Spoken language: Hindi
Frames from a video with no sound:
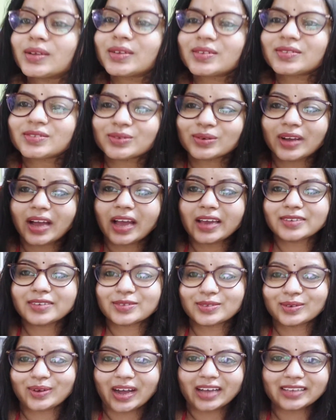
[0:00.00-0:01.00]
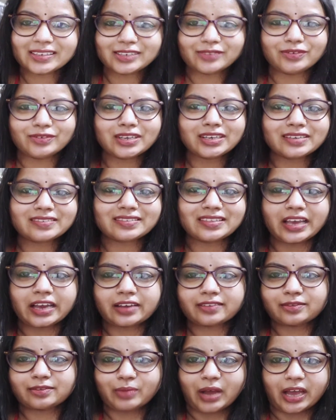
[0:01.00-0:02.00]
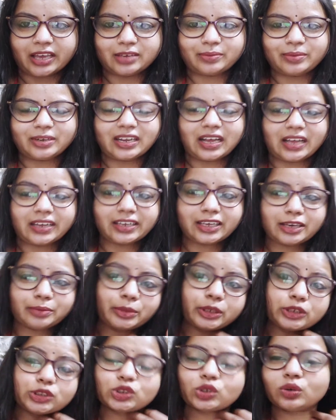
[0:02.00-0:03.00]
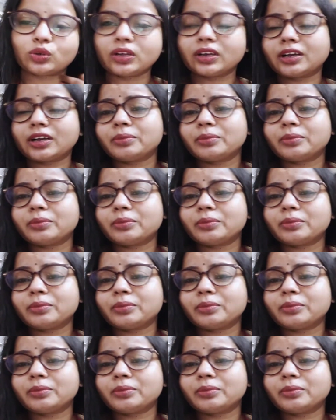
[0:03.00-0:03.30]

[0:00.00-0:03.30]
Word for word: सो so गाइज तो आज इवनिंग स्नैक्स माही बना रही है बच्चों को ना